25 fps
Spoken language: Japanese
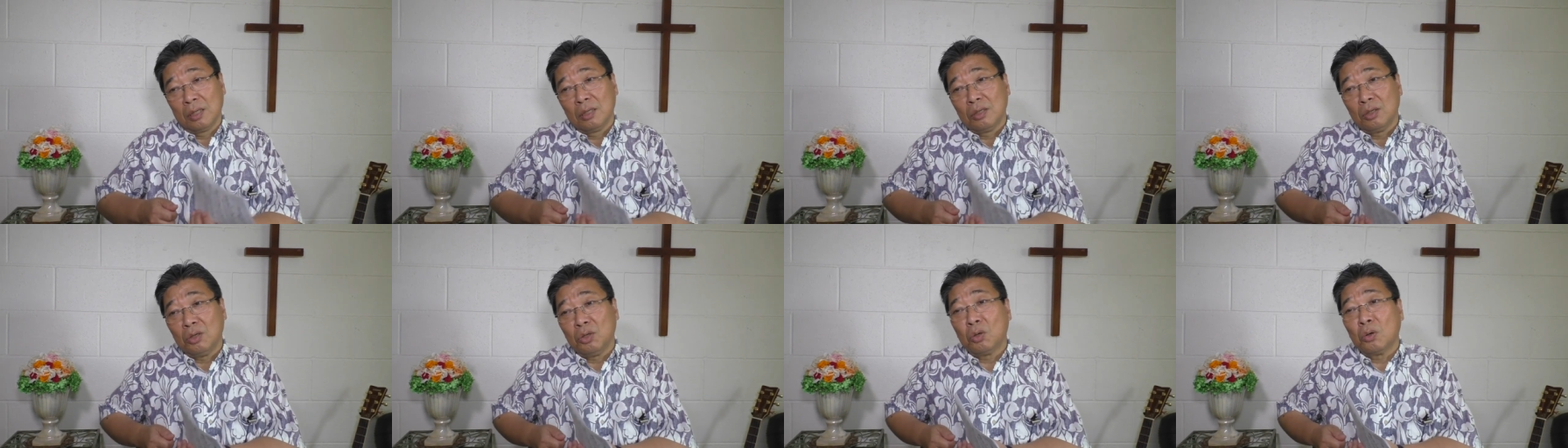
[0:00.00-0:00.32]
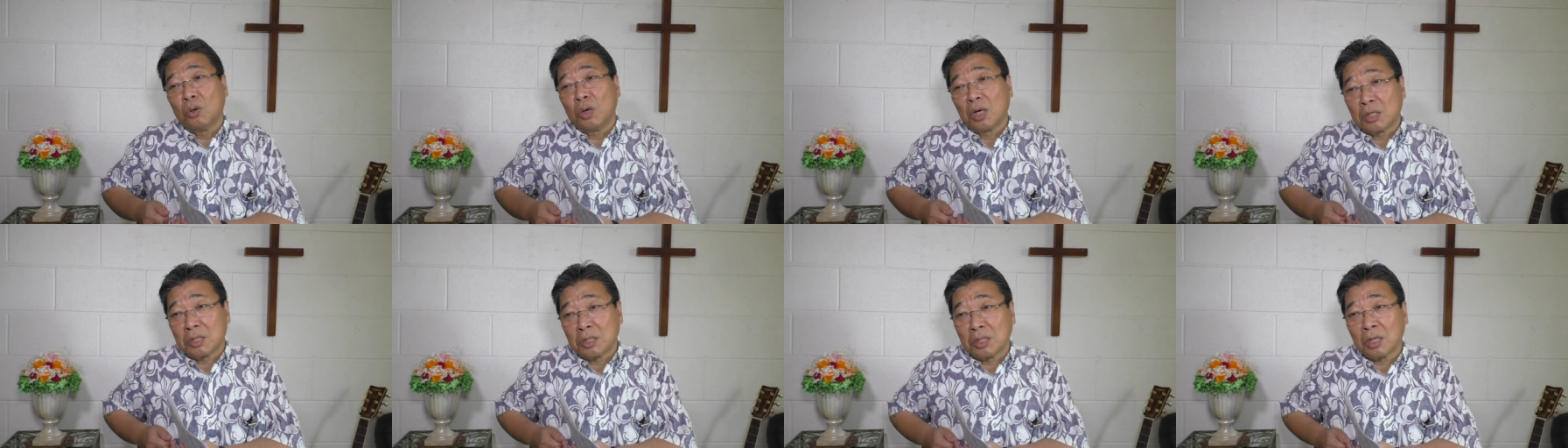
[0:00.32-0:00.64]
両
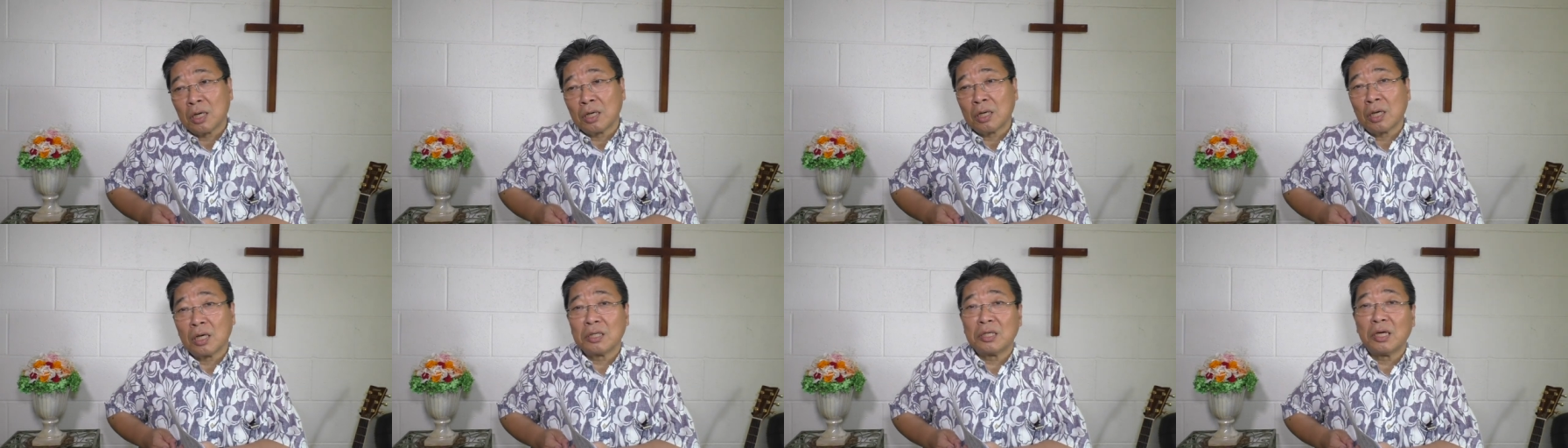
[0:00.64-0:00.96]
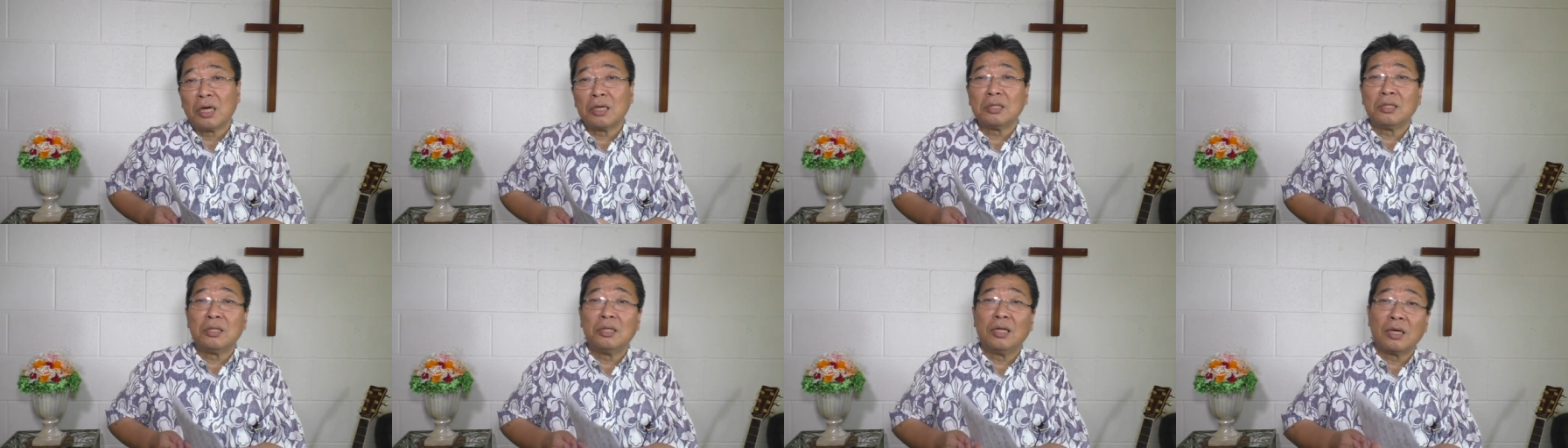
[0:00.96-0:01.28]
脇から
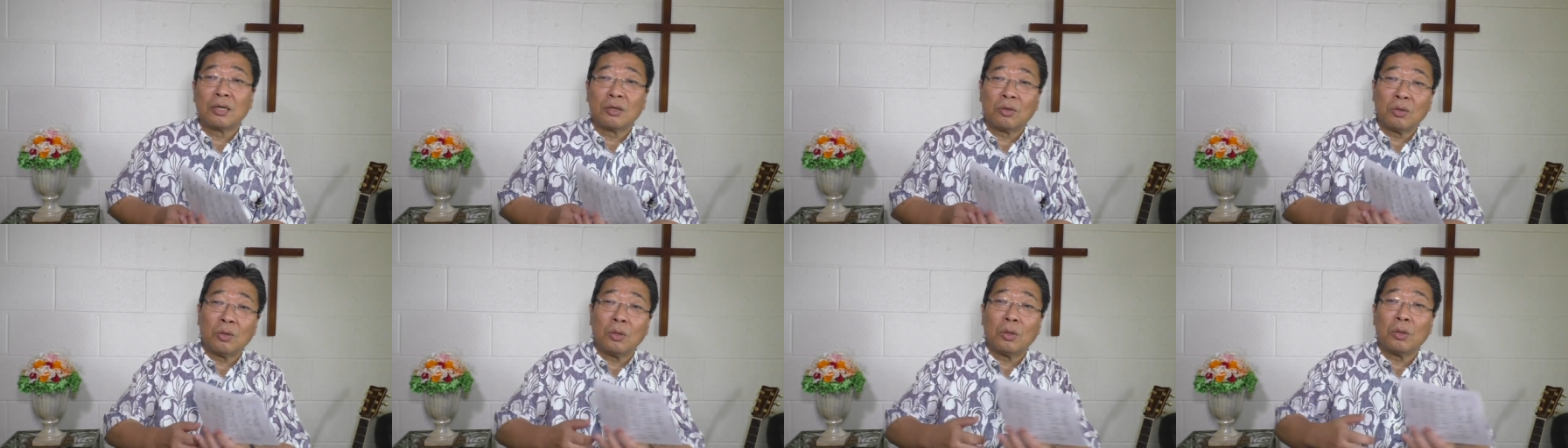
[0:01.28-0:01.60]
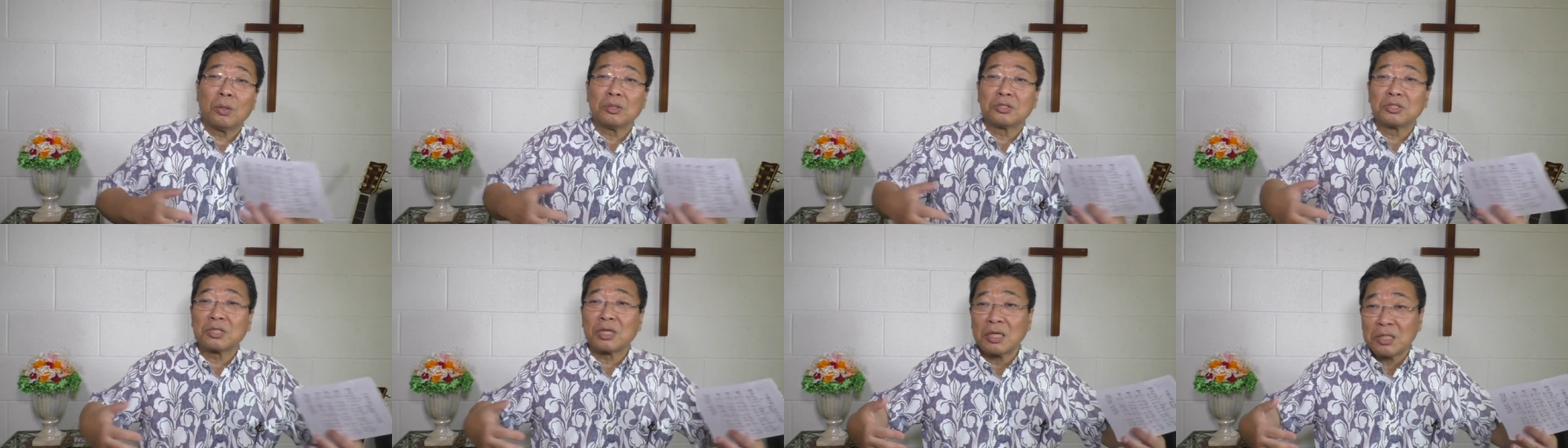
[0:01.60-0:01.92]
槍で
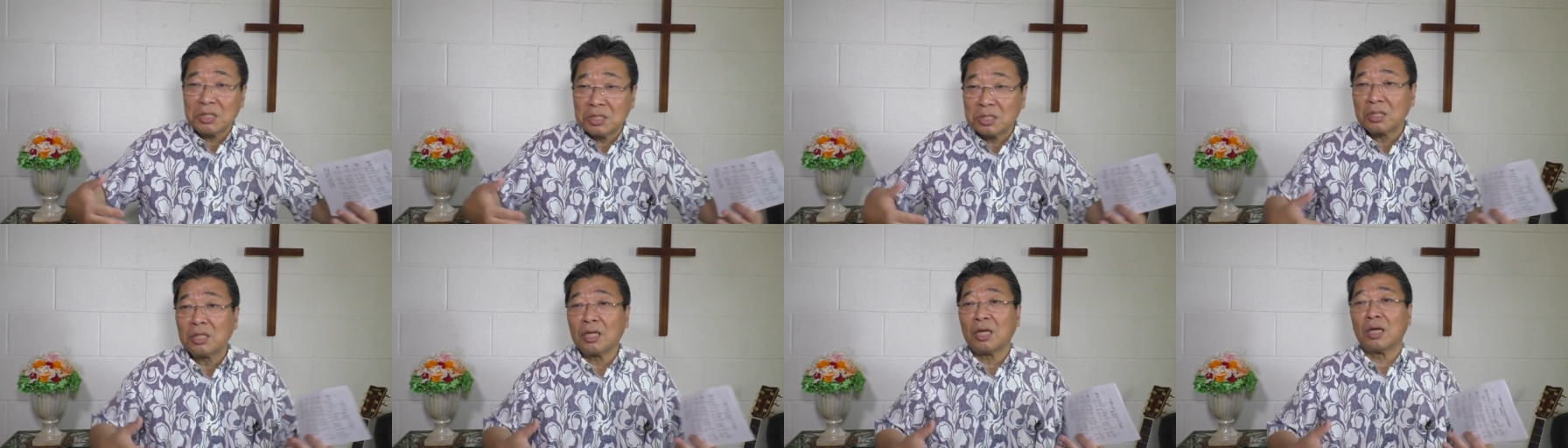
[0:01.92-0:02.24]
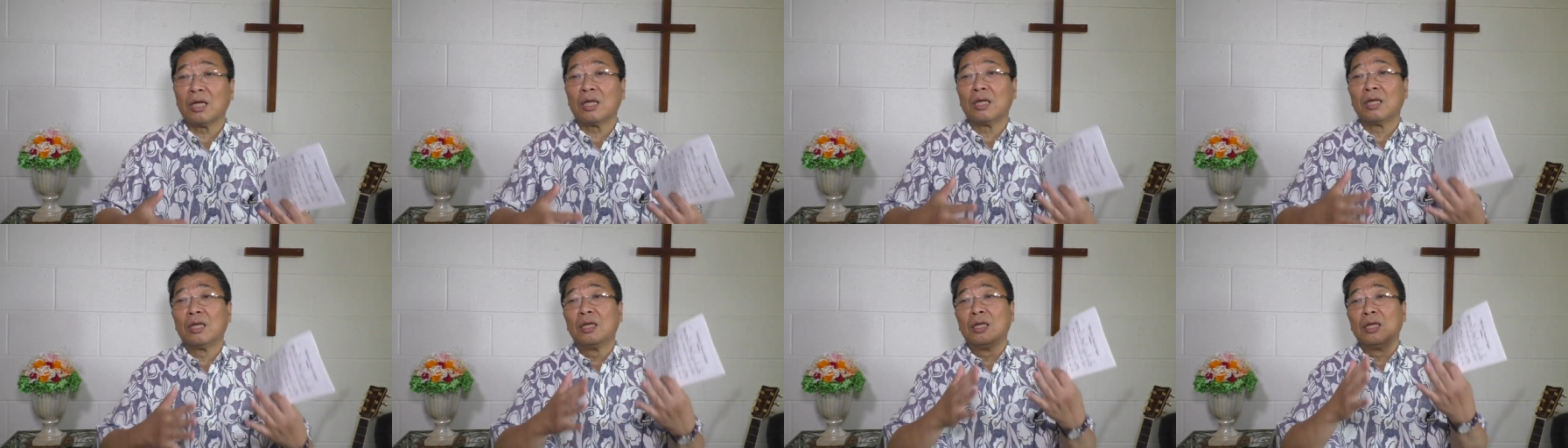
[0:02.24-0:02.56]
こう刺し
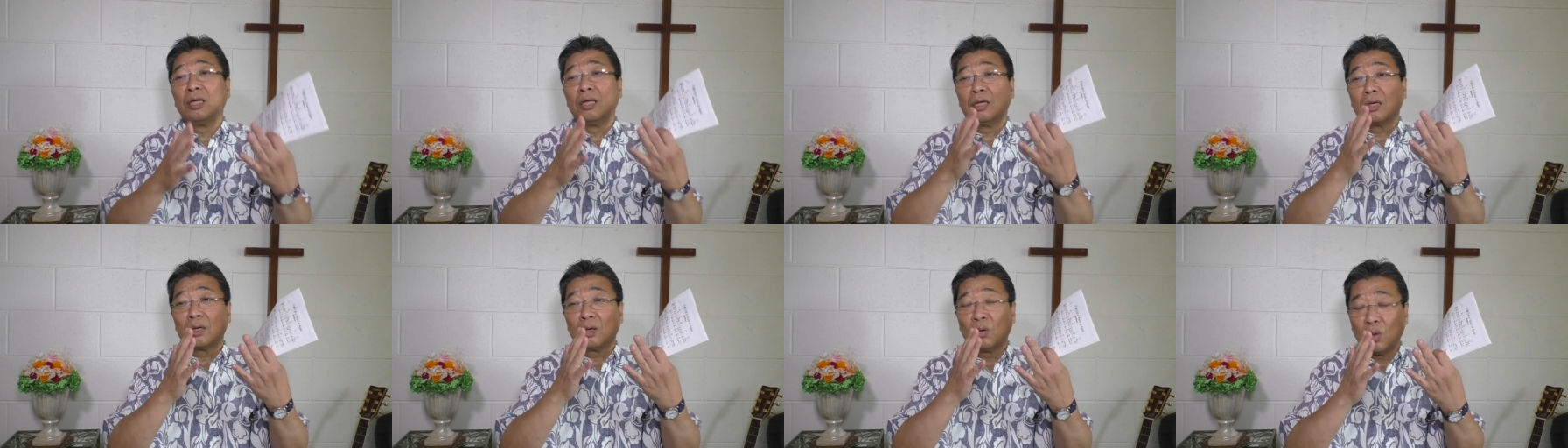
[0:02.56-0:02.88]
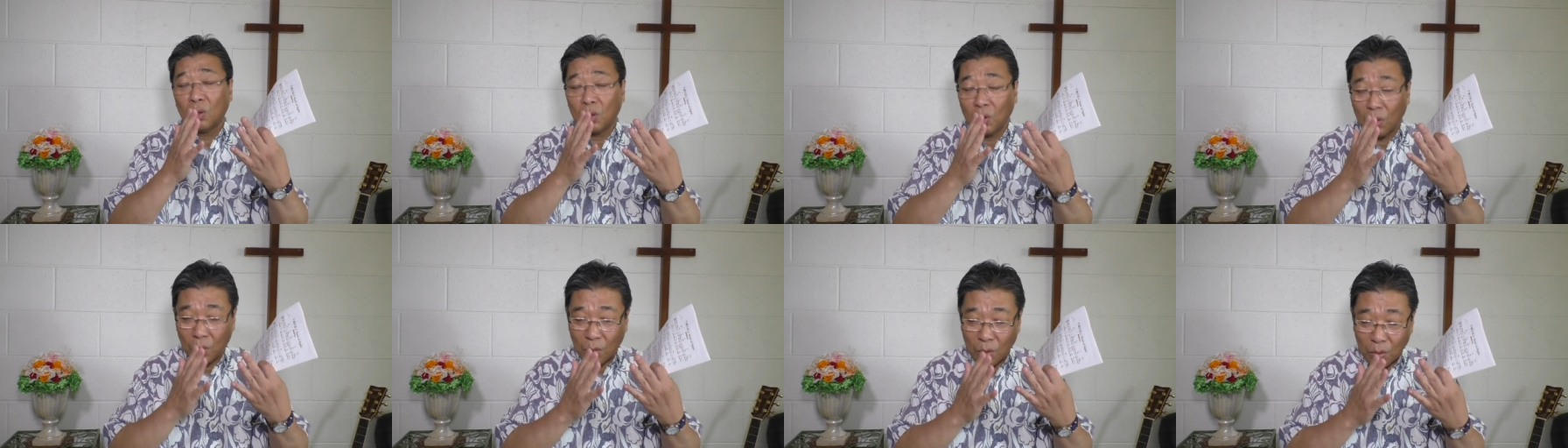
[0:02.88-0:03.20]
て
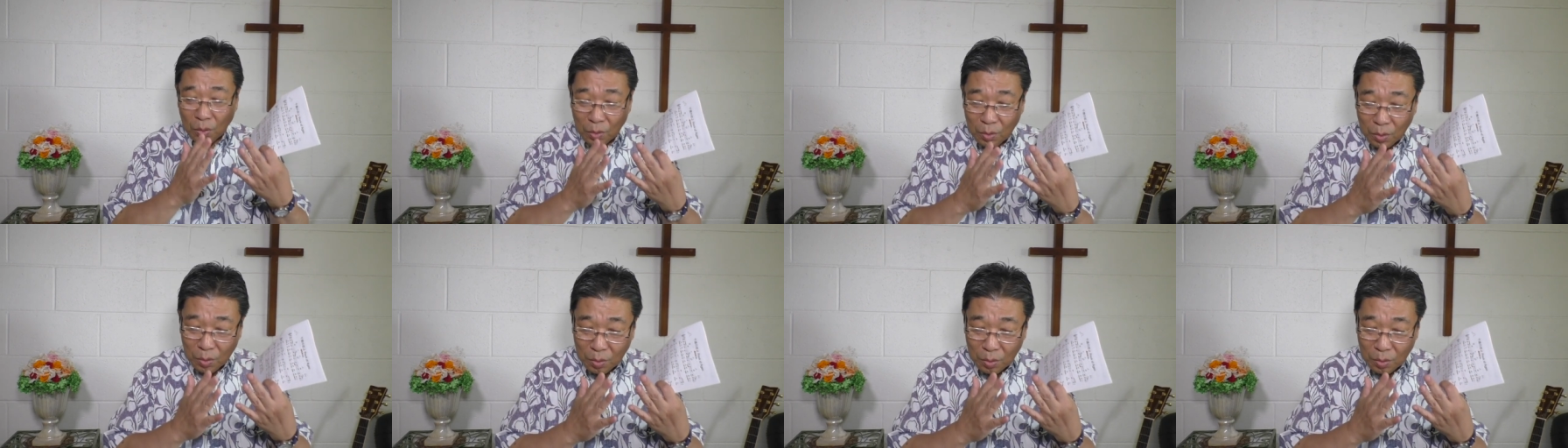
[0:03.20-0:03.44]
こ